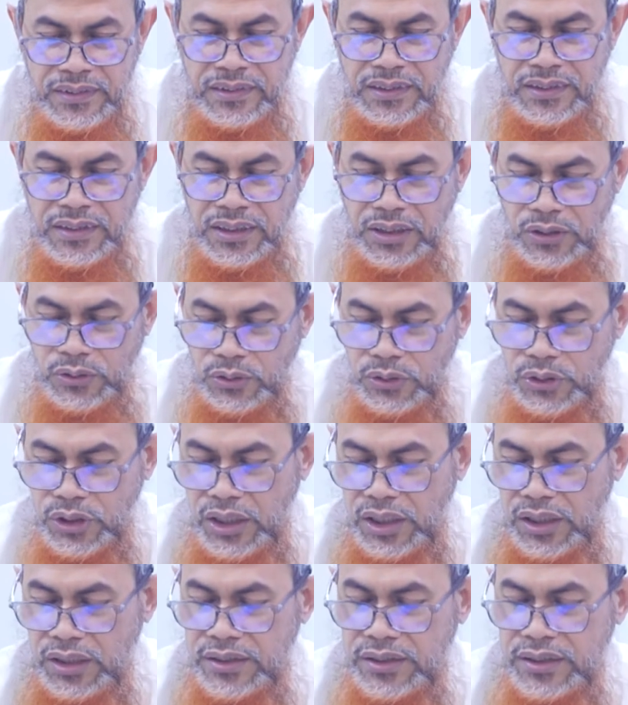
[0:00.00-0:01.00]

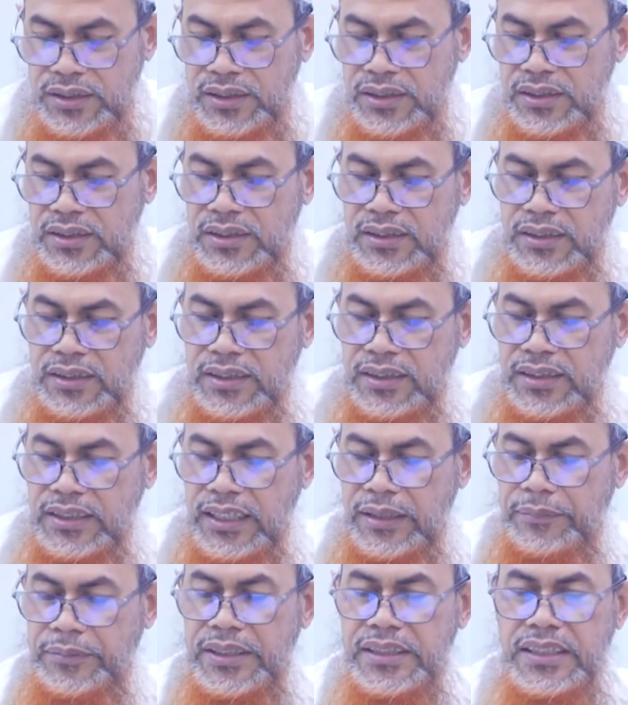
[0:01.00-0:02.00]
Yaqul,
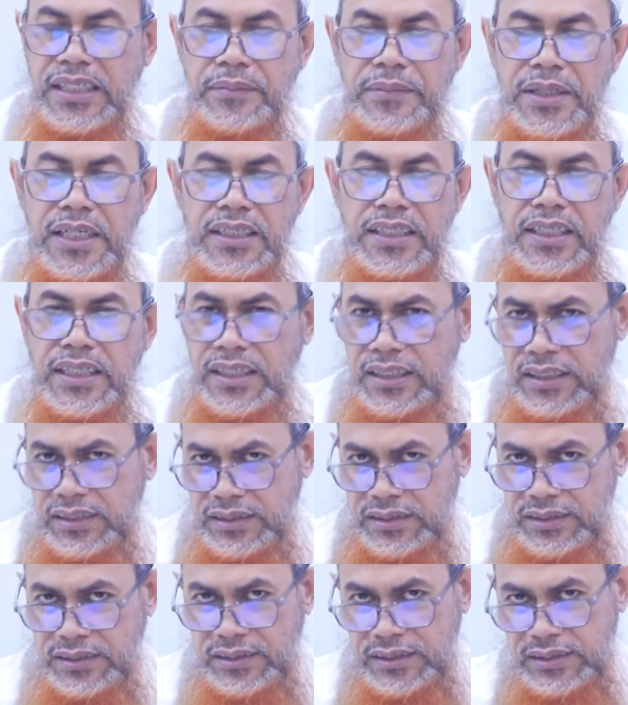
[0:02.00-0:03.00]
yang pertama
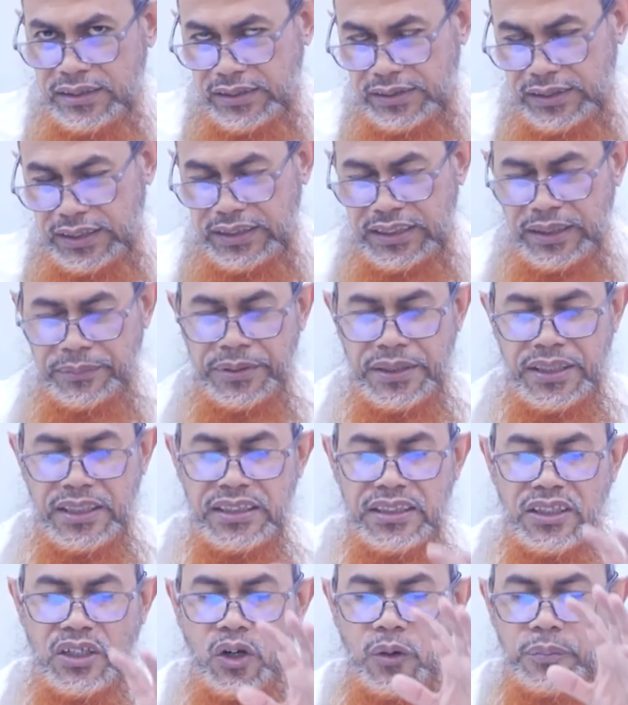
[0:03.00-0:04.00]
adalah, saya
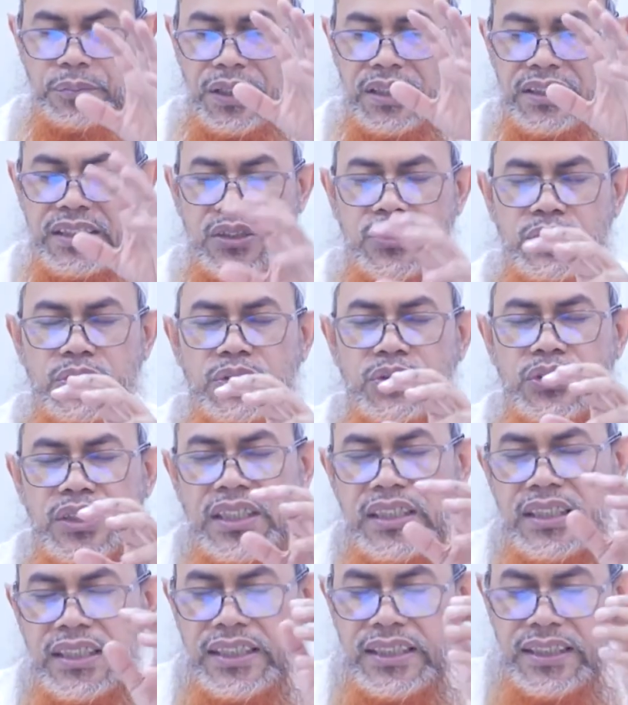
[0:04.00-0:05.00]
sampaikan globalnya dulu,
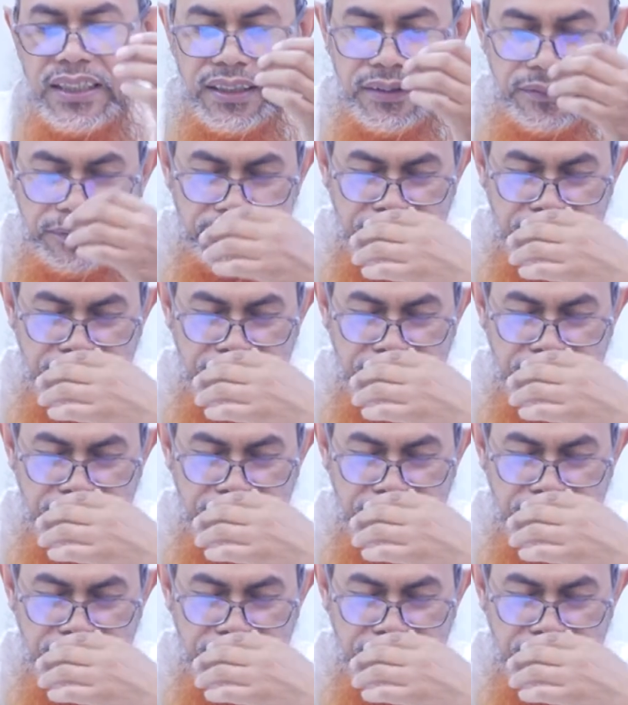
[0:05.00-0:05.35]
nanti kita